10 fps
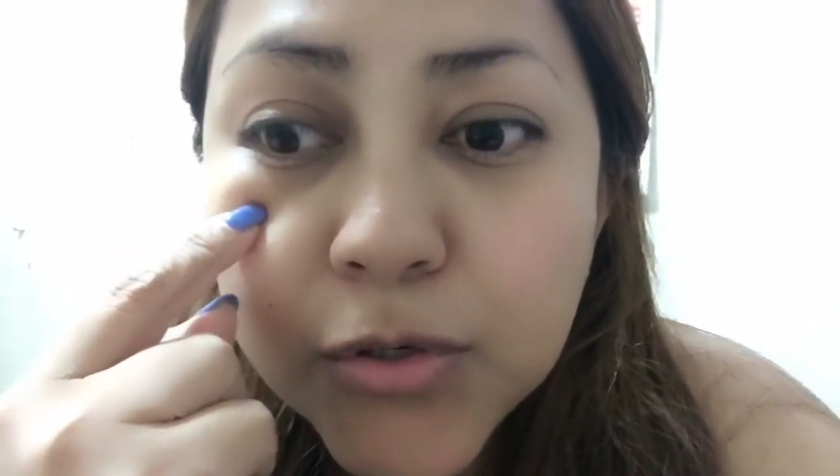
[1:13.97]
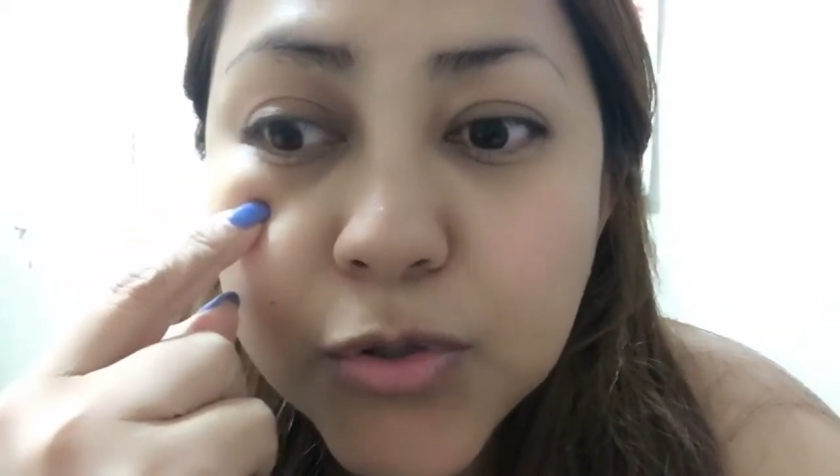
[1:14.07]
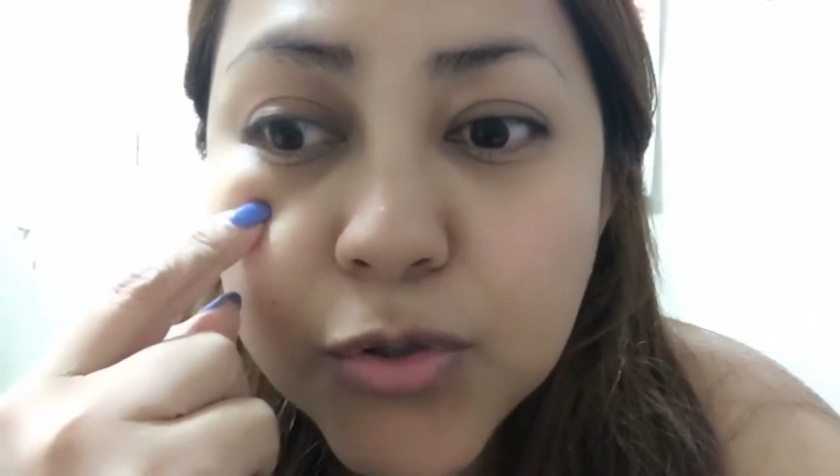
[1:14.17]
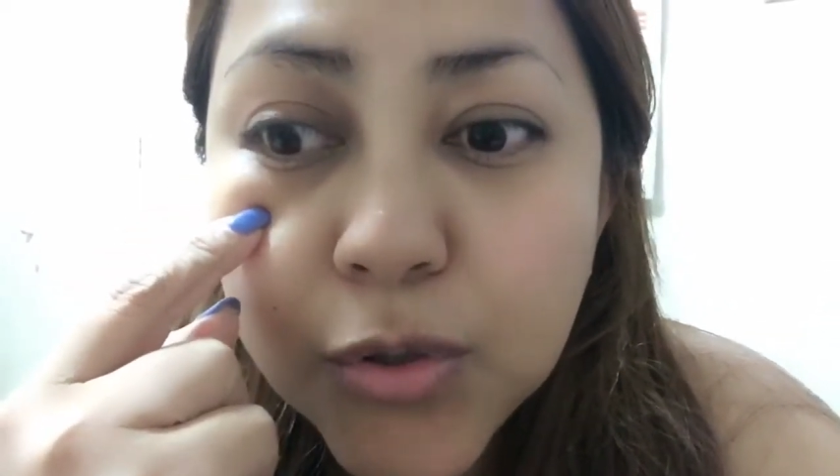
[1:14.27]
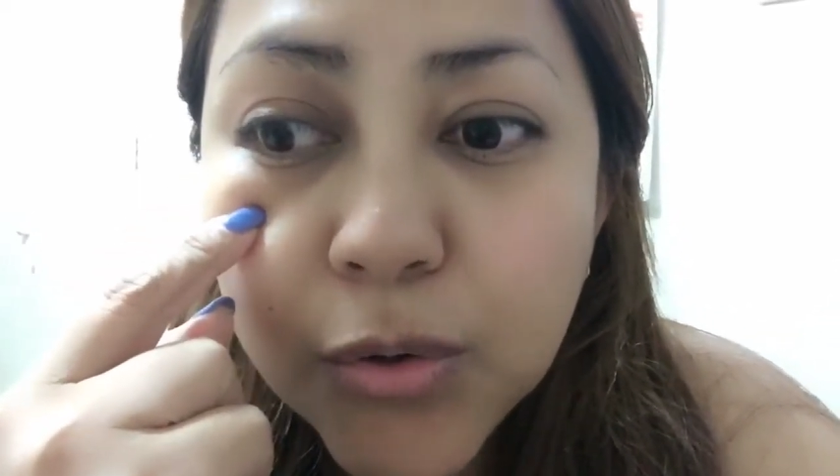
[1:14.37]

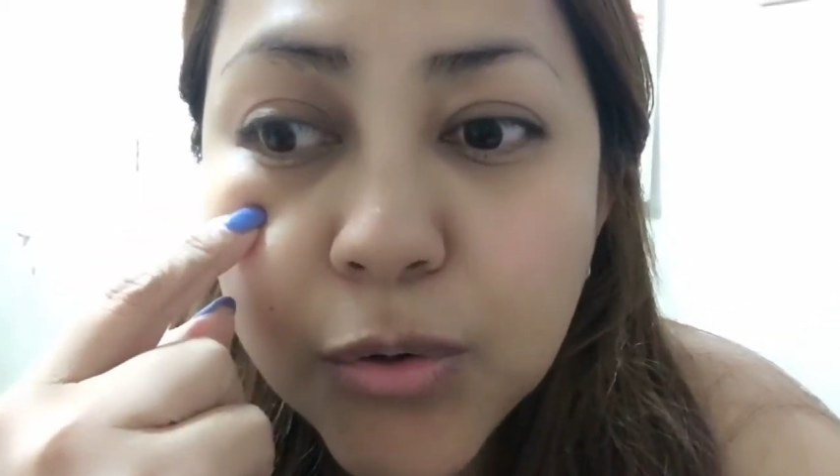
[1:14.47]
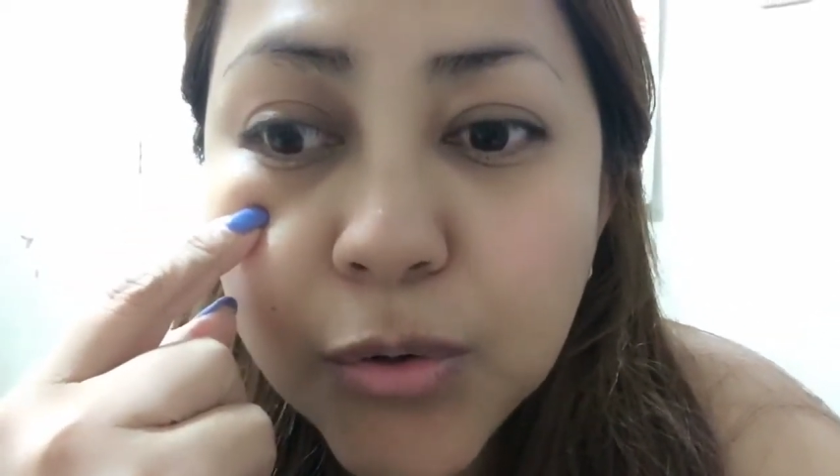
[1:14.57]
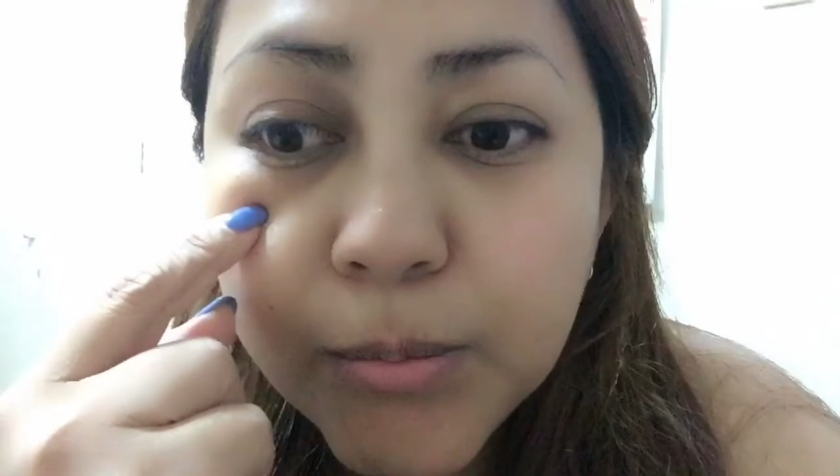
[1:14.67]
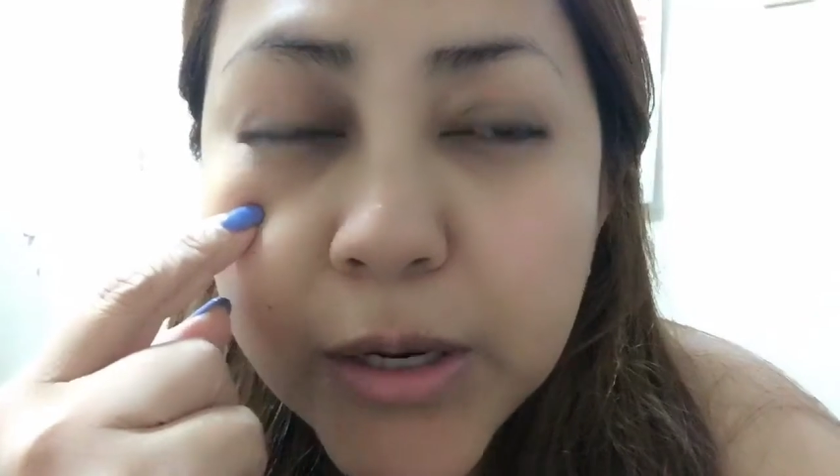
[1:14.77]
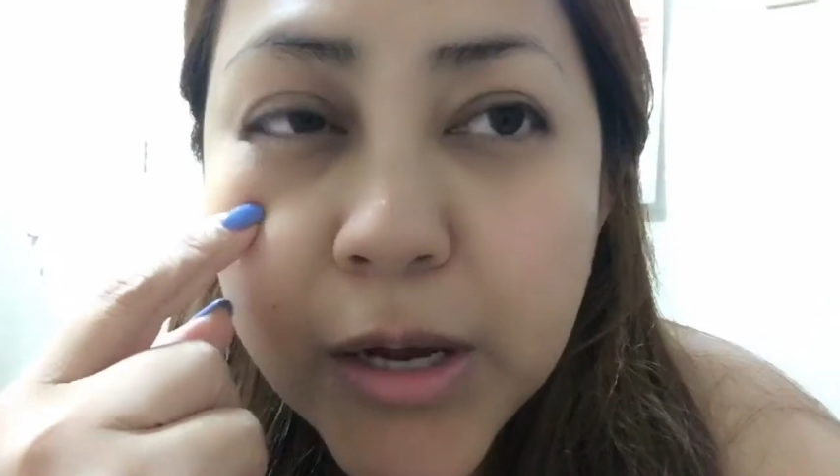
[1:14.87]

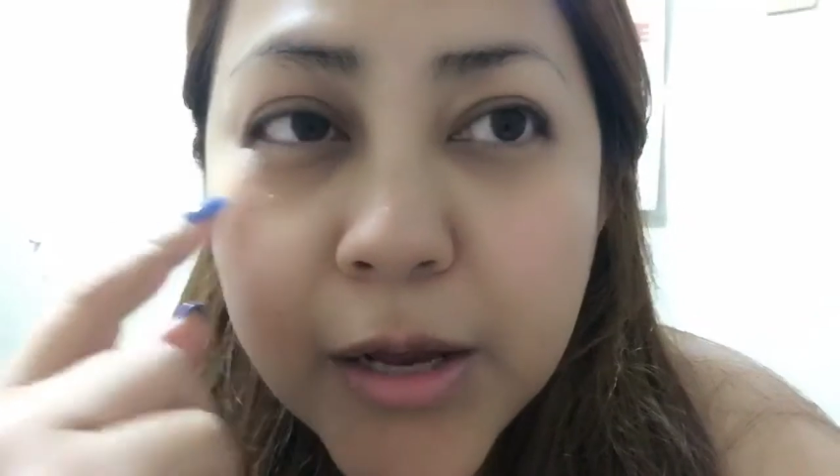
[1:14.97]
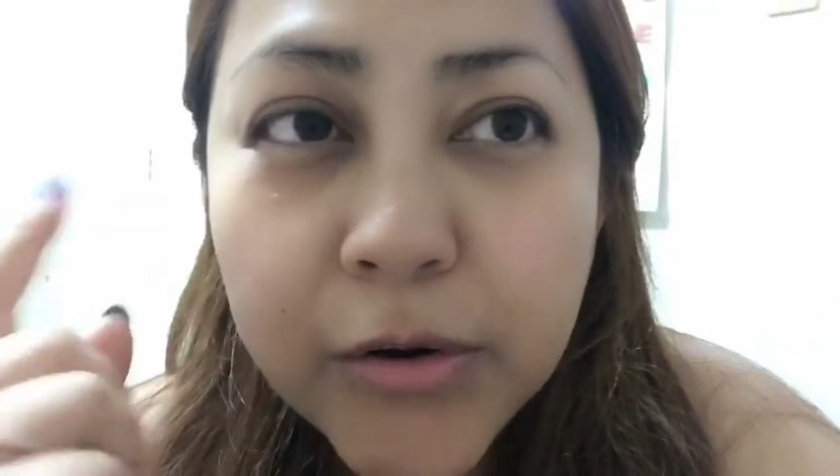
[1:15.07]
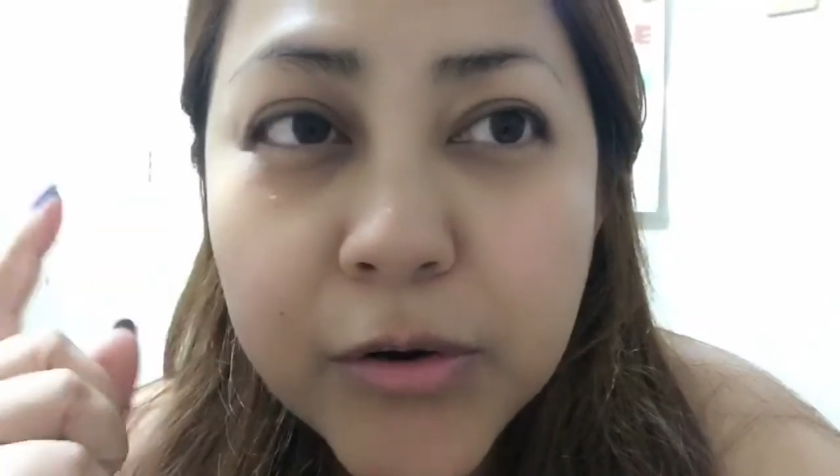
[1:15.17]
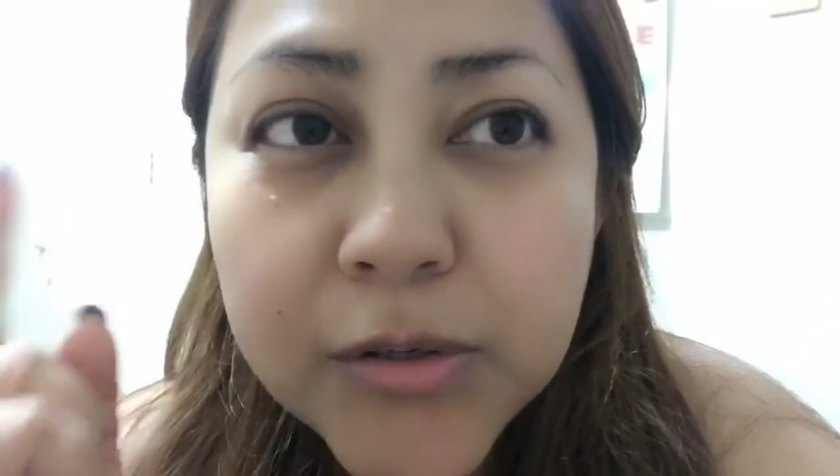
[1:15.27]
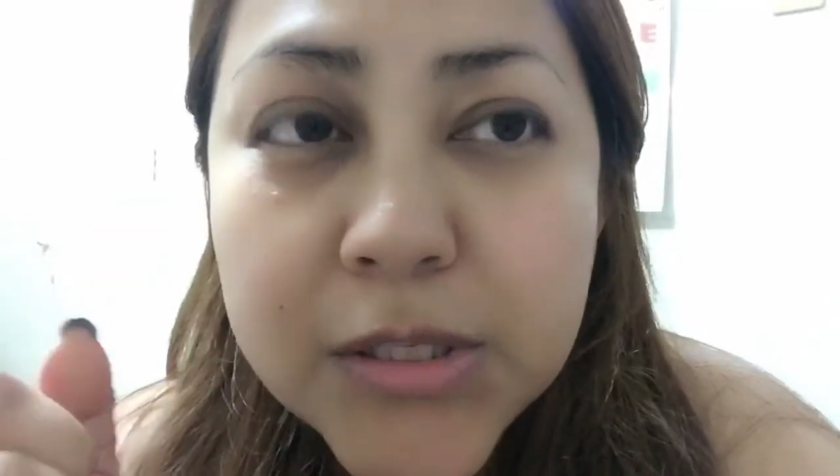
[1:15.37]
So, magkano
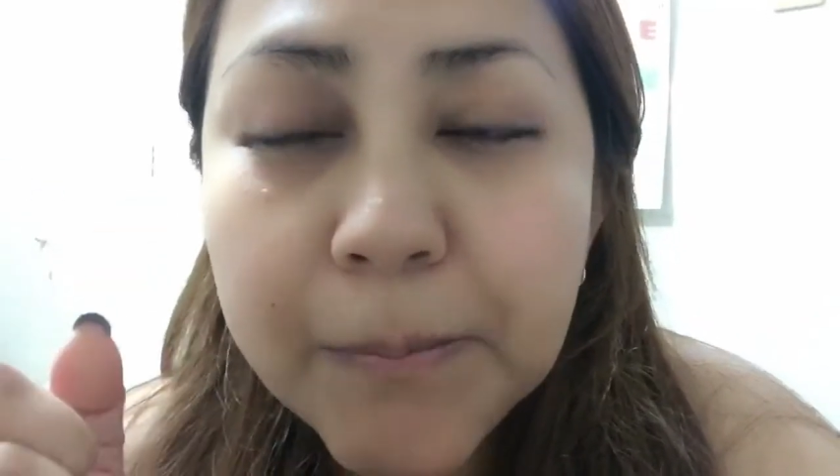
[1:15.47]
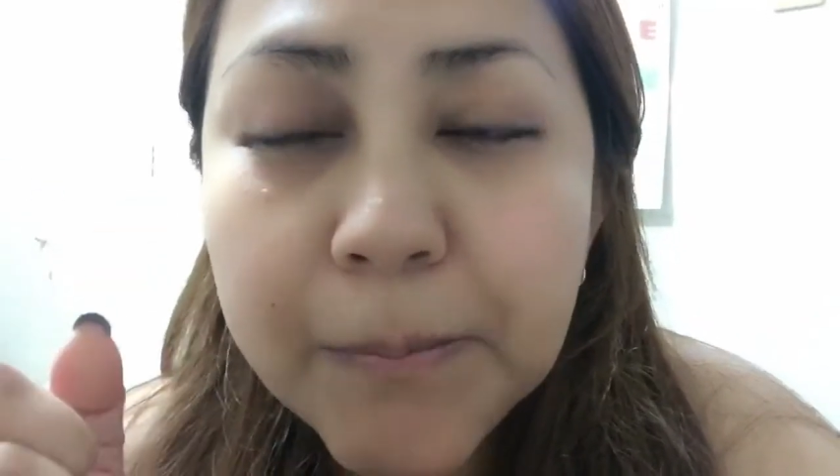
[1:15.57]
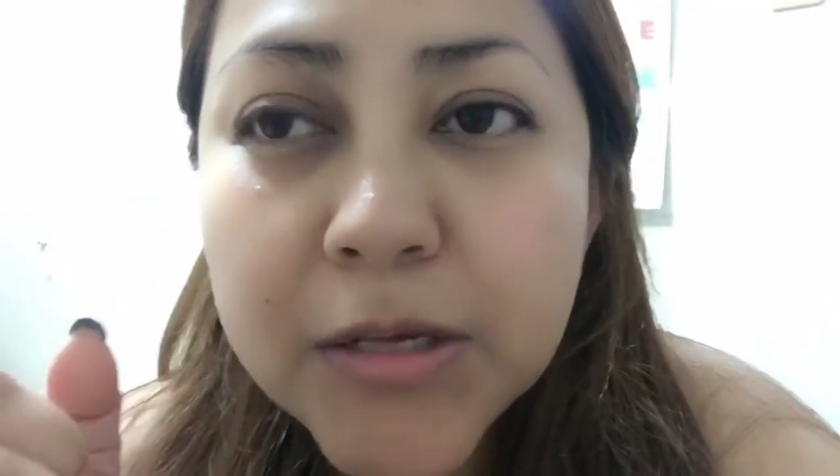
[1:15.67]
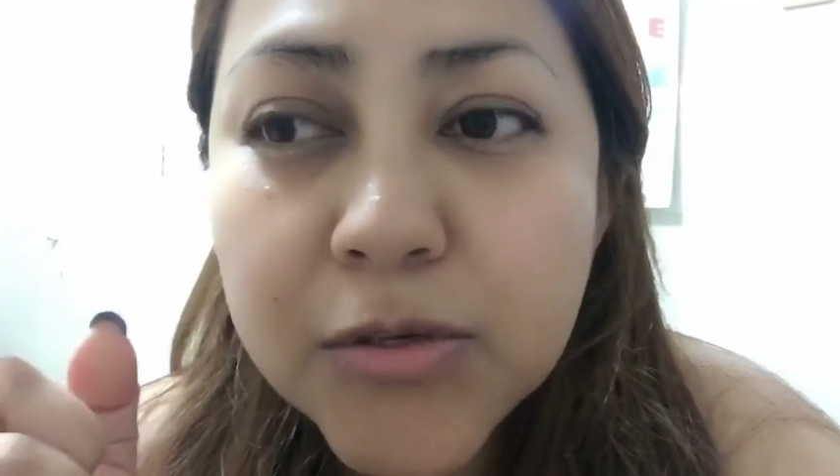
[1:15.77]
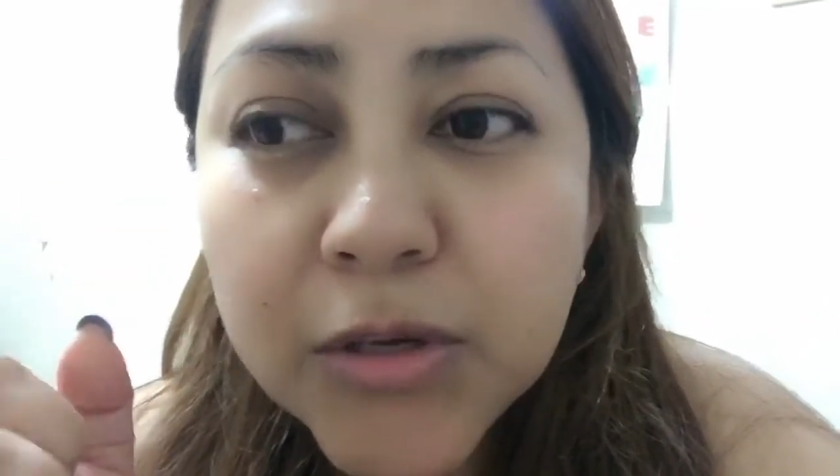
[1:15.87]
yun sa peso?